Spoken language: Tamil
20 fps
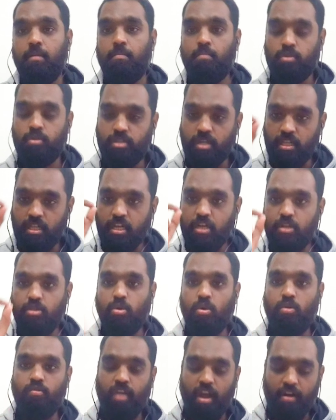மொசதுக்கு
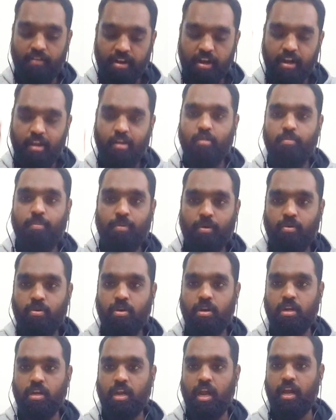தோல்வி அவர்களே
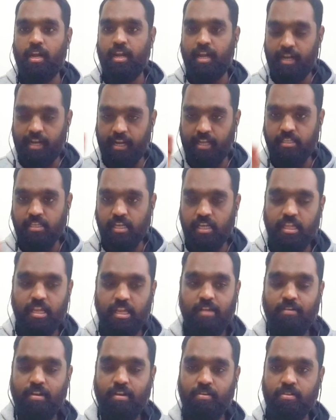ஒப்புக்கொண்டிருக்கிறாங்க நேற்றைய செய்தியில
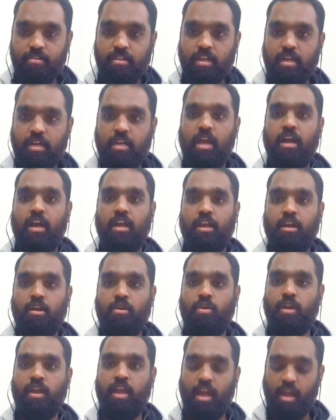வெளிவந்திருக்கு நாங்க
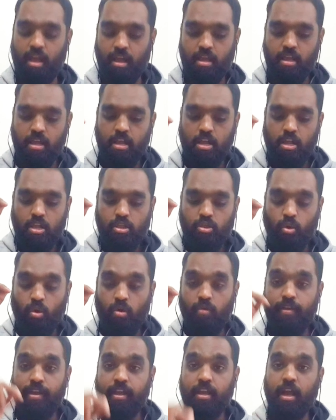எங்களுடைய
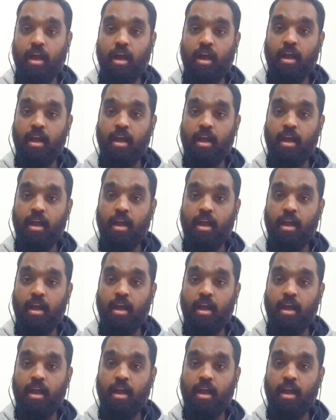தோல்விக்காக